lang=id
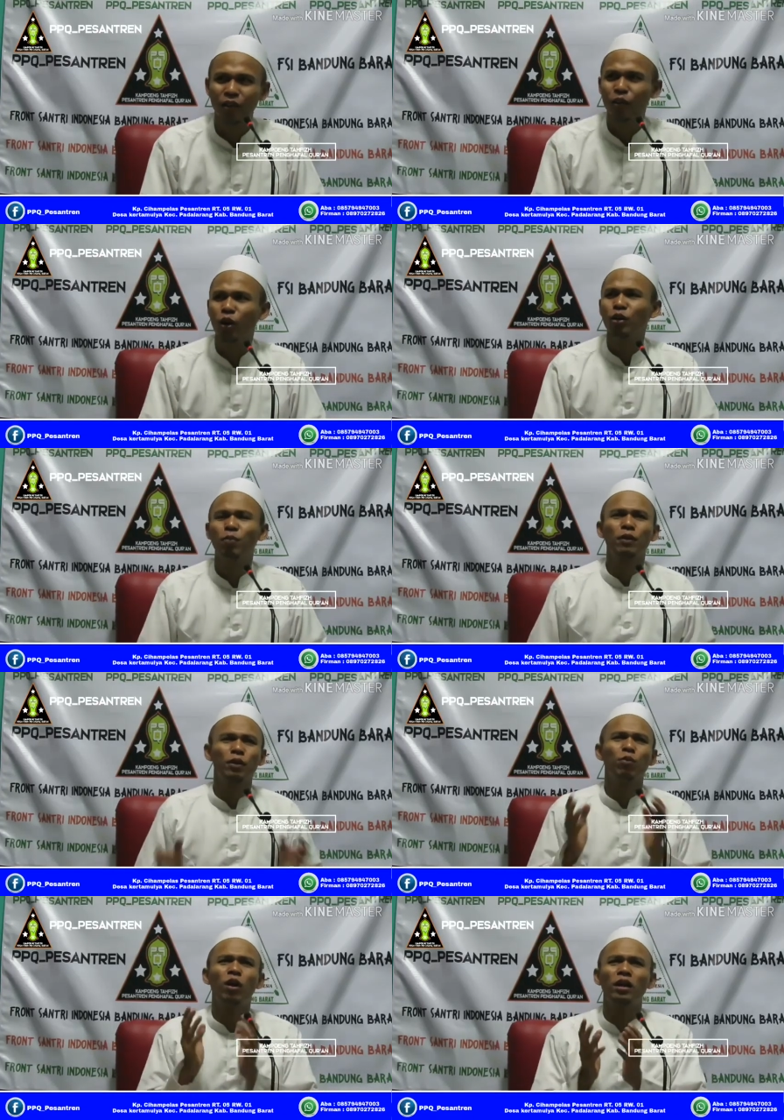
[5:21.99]
ya ya Allah
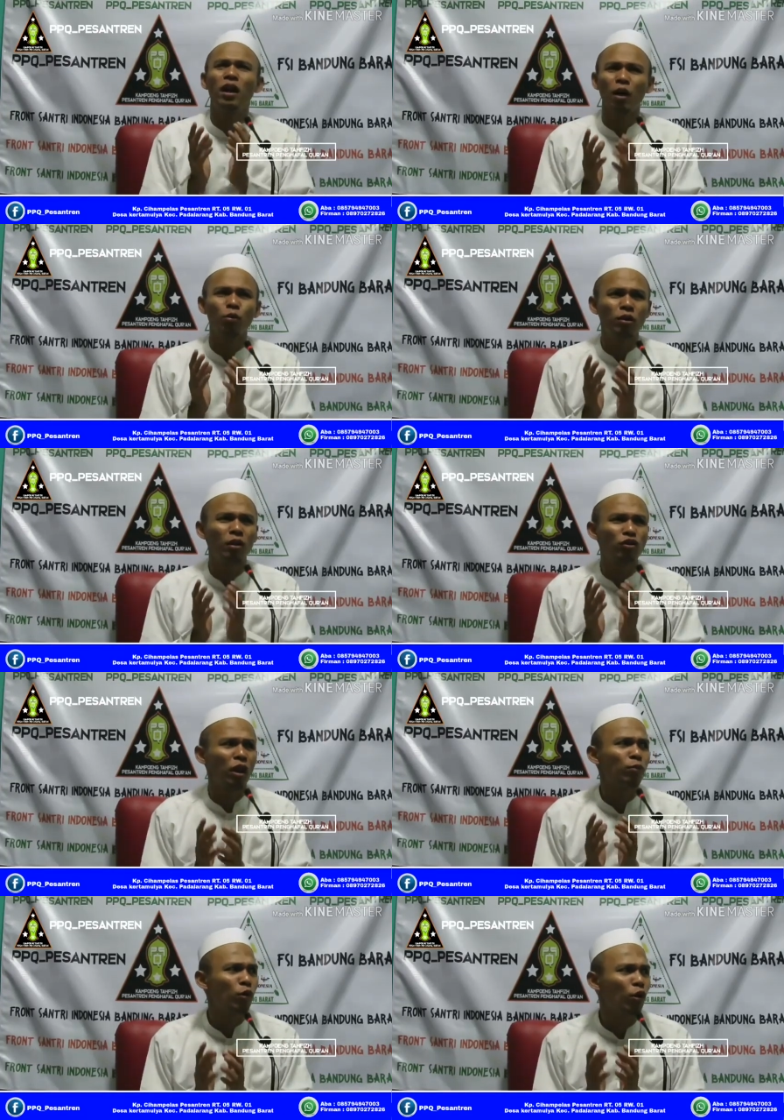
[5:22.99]
pertemukanlah aku dengan Syekh
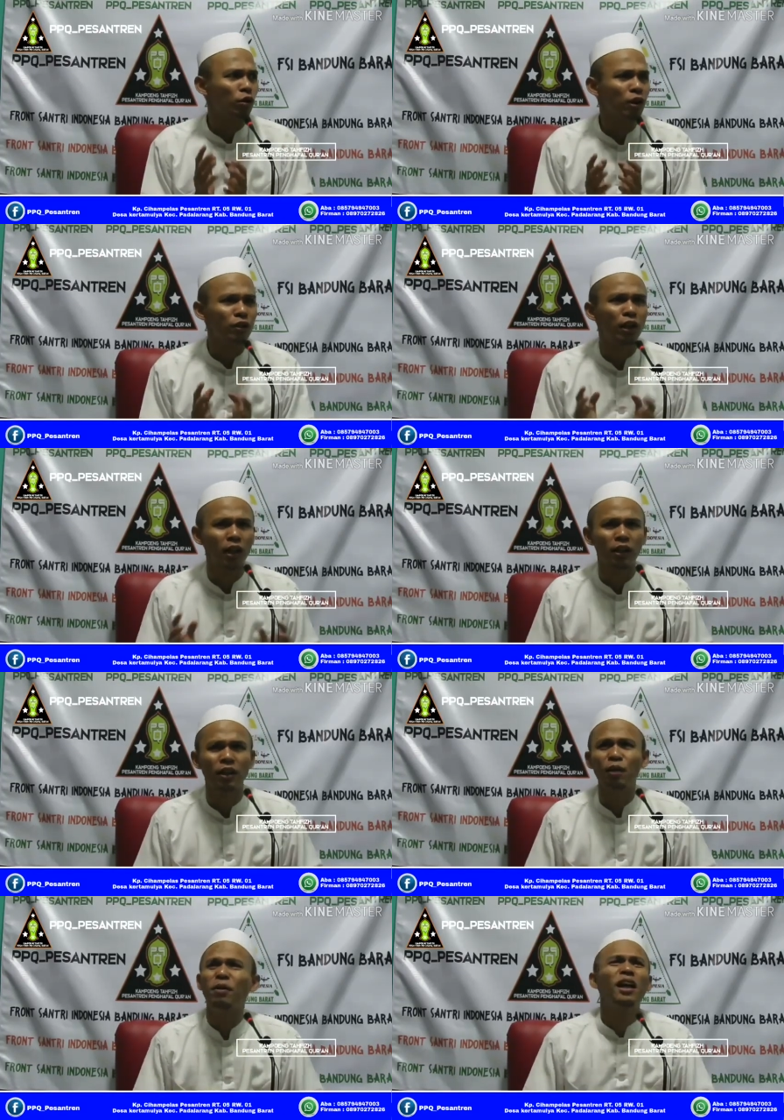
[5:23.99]
Abdul Qadir
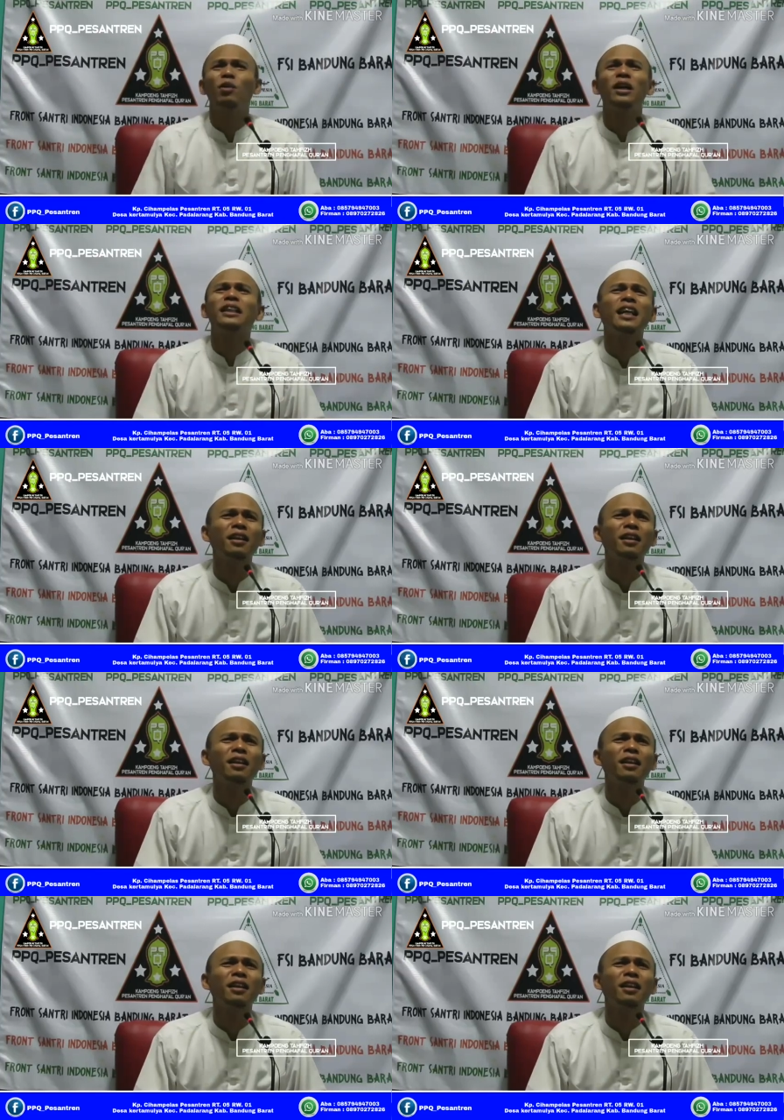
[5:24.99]
Jailani emang kalau kenal